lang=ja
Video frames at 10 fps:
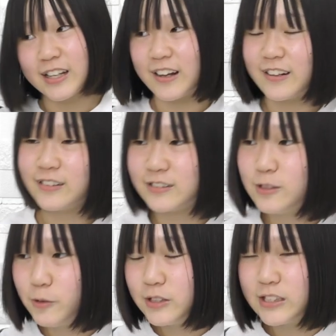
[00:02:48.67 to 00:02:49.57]
た、
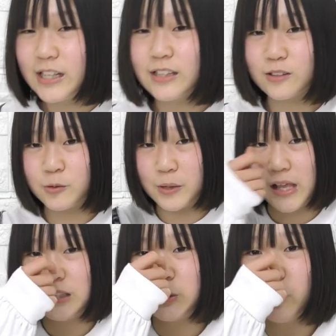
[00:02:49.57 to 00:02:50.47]
幼稚園の
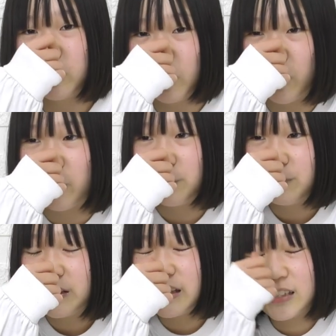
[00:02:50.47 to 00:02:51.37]
年長と
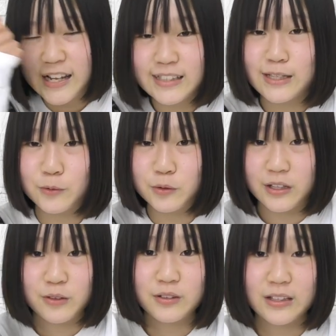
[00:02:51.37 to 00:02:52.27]
1年生の
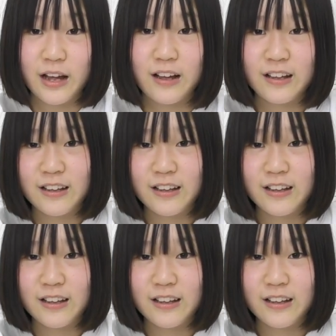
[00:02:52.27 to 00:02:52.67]
時に言ってた「志